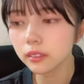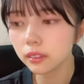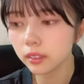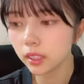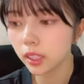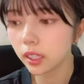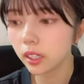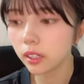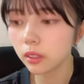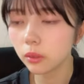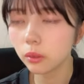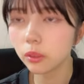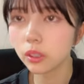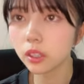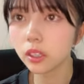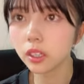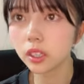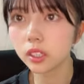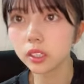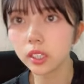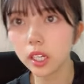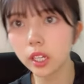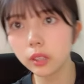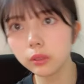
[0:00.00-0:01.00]
ねこれか
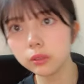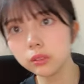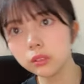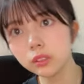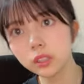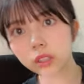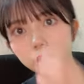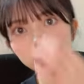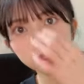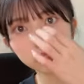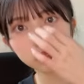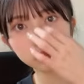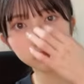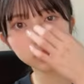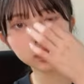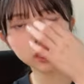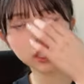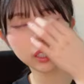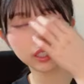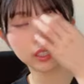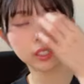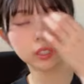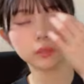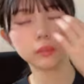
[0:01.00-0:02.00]
ら台風が来るみ
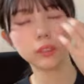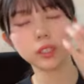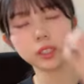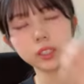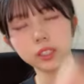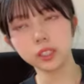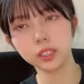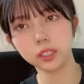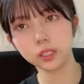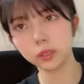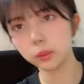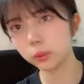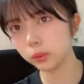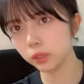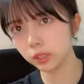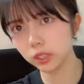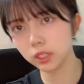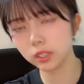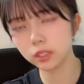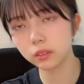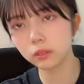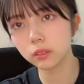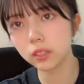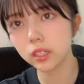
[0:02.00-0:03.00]
たいなんで皆さん気をつ
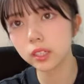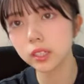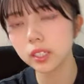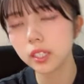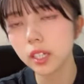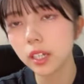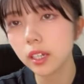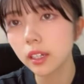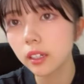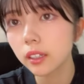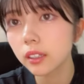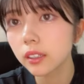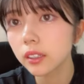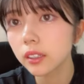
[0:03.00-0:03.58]
けてください